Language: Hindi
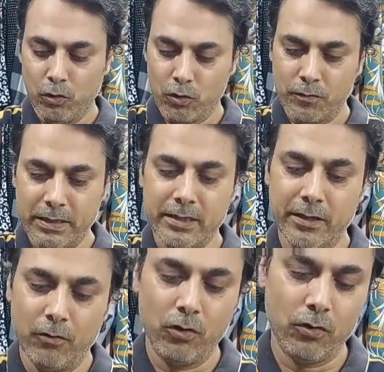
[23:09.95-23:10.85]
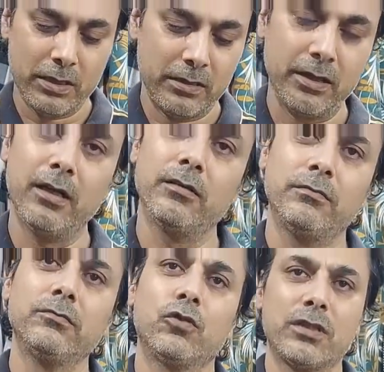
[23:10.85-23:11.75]
तो उस वजह से वो लोग सस्ता
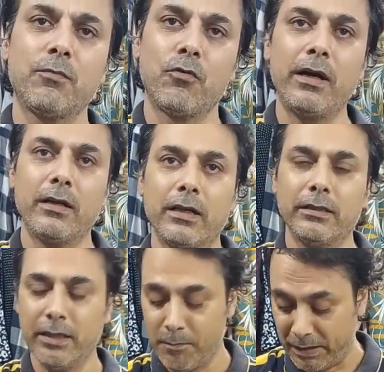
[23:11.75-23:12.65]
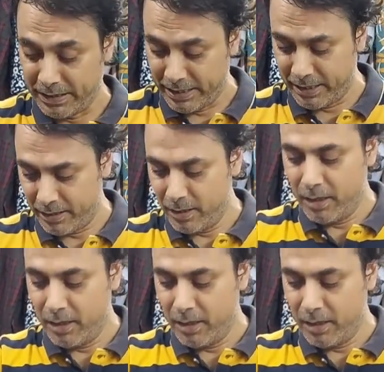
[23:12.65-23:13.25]
थोड़ा देते हैं बट ये